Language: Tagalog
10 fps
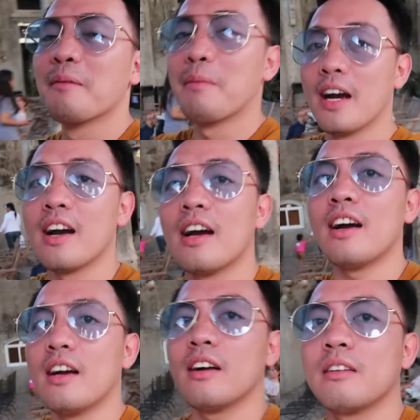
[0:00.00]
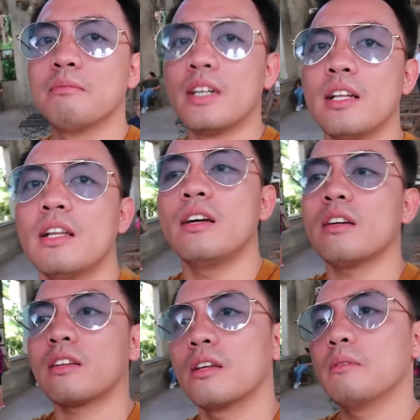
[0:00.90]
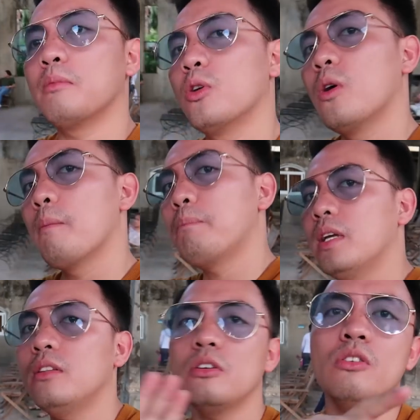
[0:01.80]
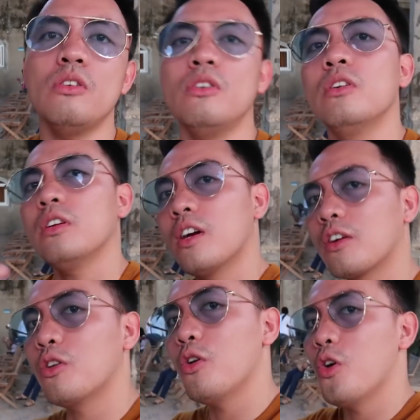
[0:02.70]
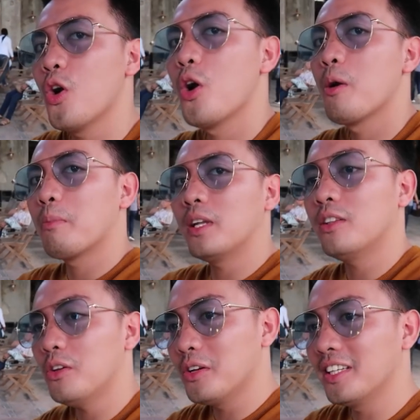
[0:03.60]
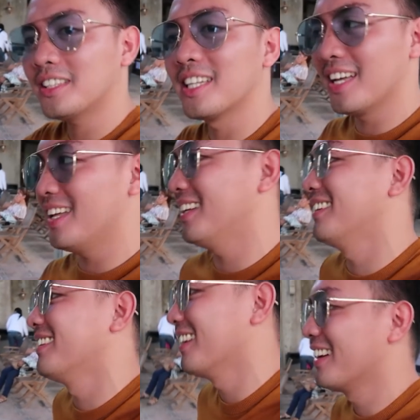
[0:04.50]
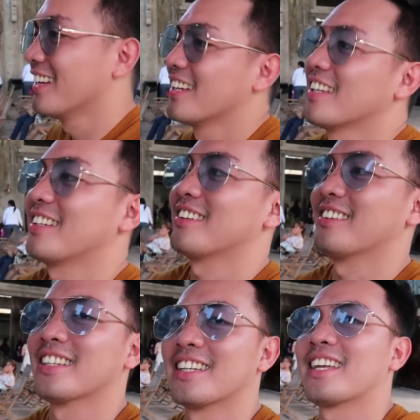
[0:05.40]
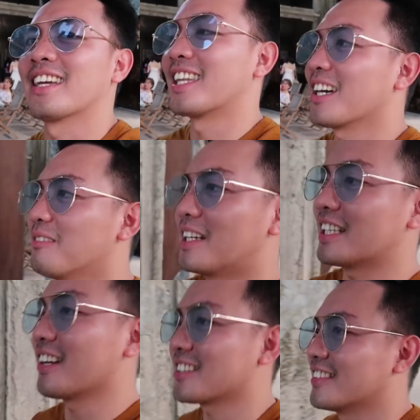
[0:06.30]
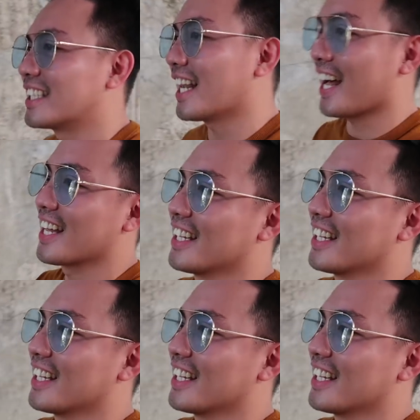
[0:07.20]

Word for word: Pag malaki mo, Pinoy ko, Pinoy tayo. Ako na, naiyan ako. Balik na ako sa Manila.